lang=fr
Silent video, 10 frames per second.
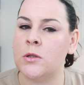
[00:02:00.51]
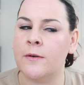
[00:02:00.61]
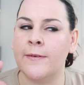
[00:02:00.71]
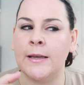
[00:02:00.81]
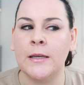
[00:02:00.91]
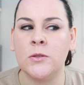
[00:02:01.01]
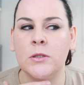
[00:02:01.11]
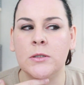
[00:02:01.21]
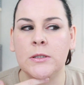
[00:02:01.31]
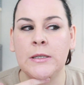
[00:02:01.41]
t'envahir,
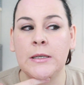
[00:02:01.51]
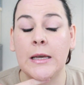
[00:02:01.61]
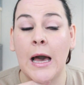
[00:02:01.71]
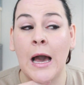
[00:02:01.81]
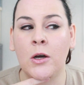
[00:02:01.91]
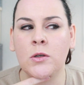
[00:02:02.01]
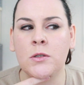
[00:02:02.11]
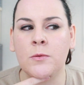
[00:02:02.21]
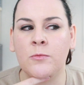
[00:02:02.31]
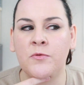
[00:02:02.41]
tu te dis, à
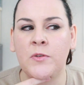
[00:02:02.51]
cause de mon